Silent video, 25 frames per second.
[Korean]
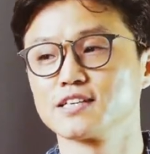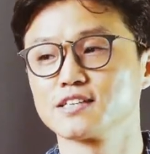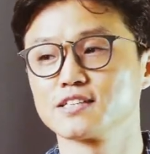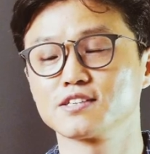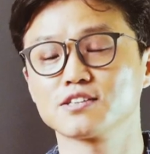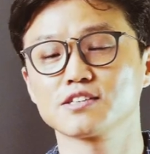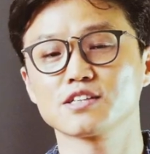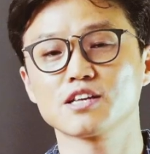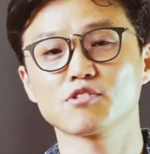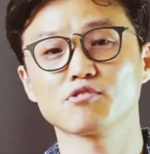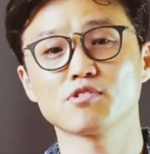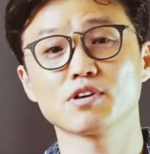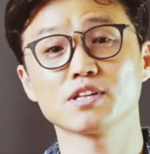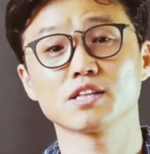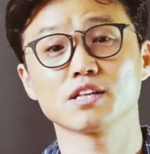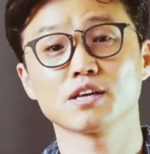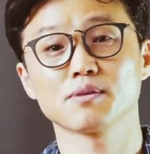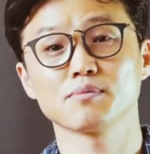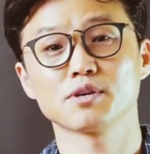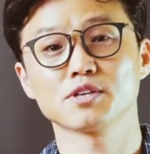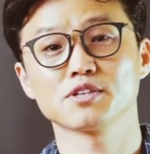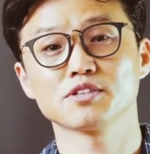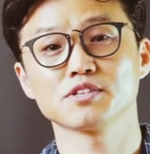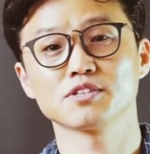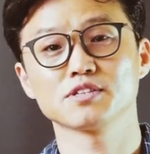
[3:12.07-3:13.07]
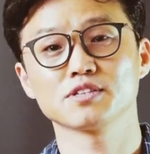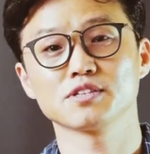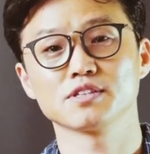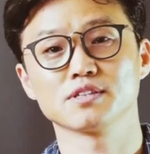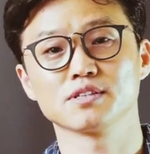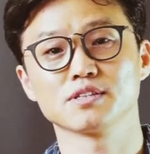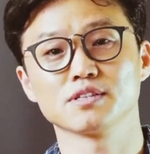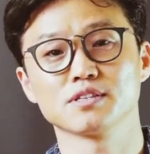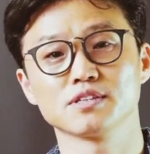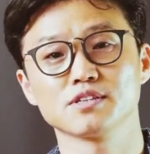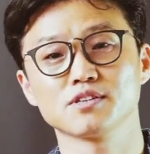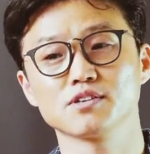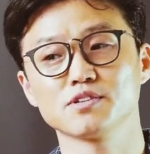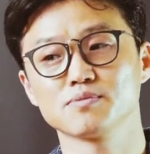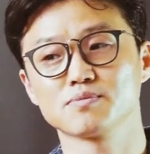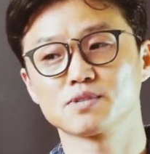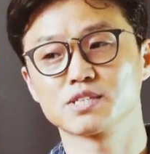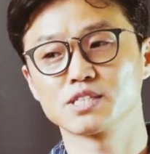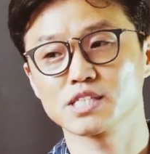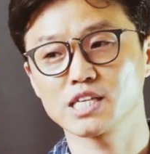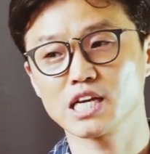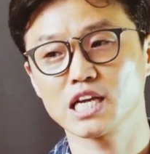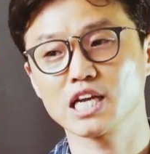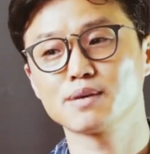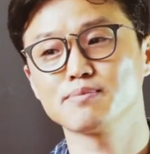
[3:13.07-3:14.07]
그렇다고 한다면은 이건
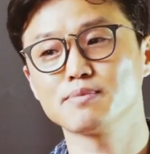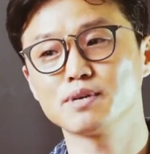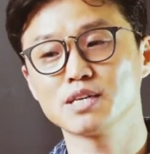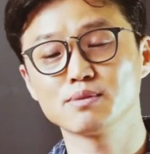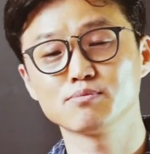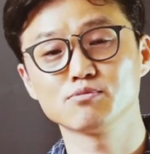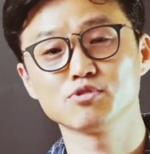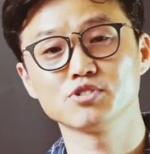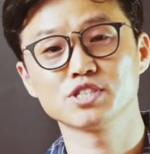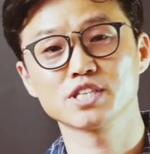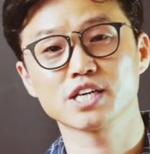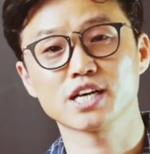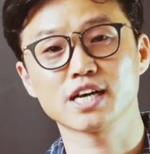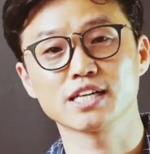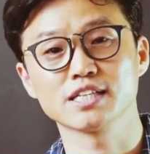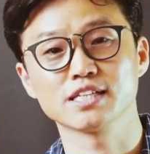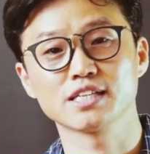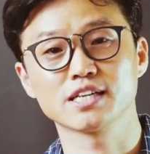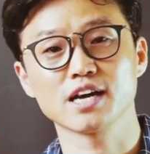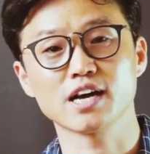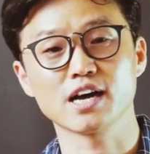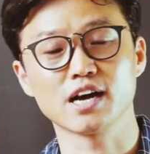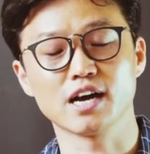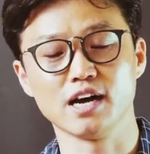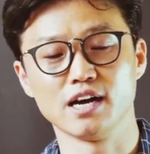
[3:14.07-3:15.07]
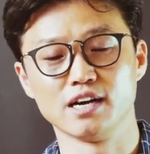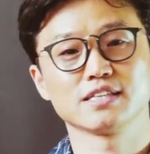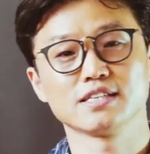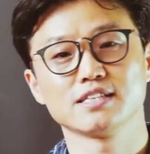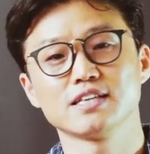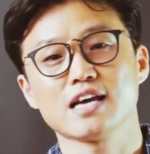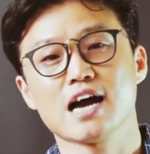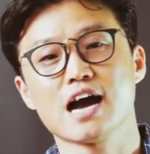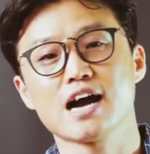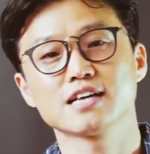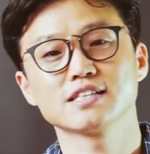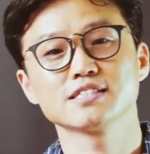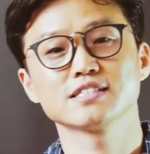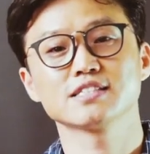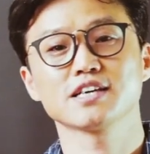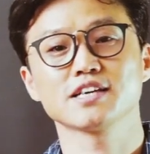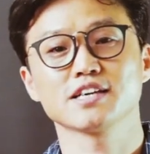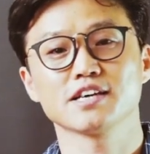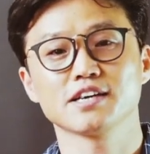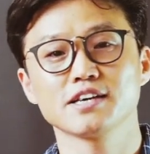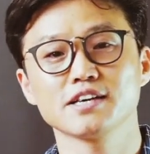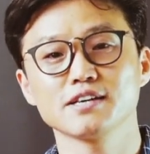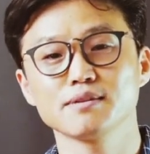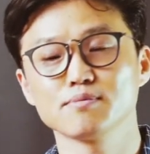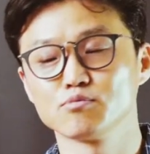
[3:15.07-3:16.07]
그 사람만의 문제가 아니라
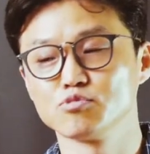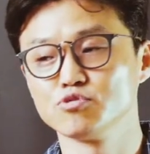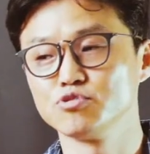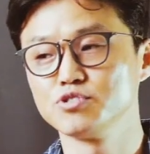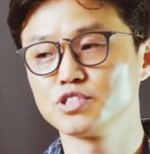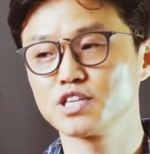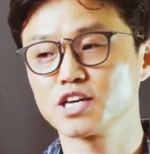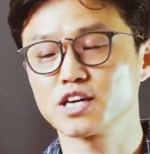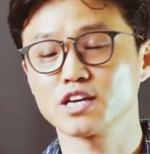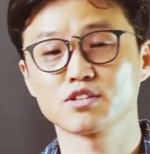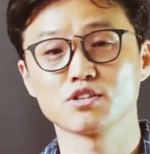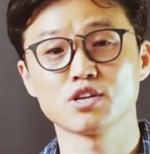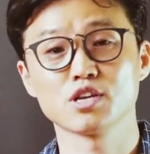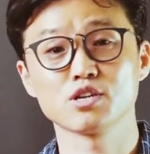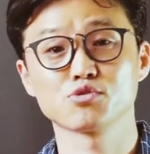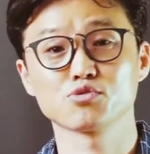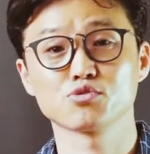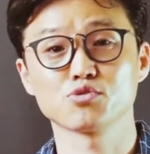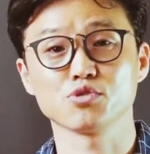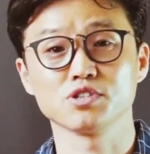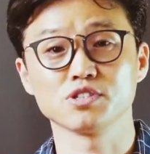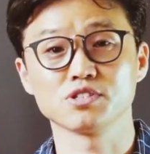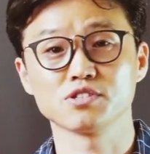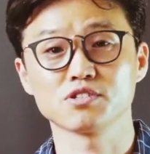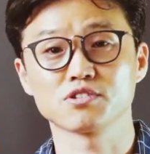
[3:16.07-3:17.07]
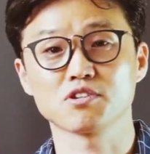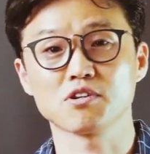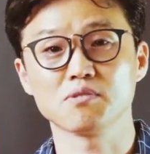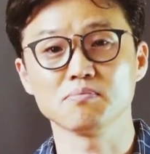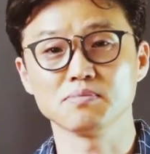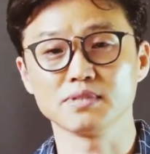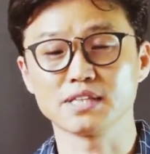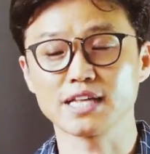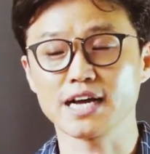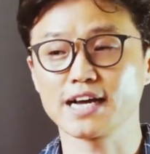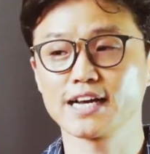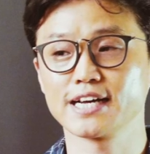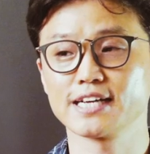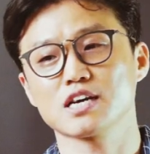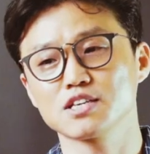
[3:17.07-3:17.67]
양자의 문제가 될 수도 있을 겁니다.